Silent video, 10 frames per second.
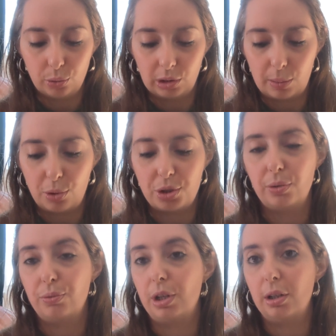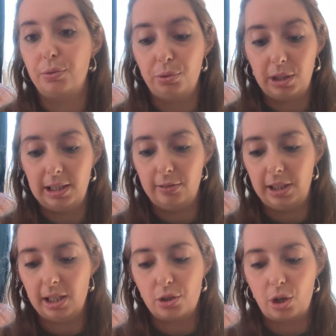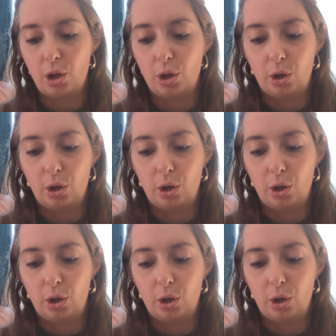Donc la prochaine fois, vu qu'il est vierge,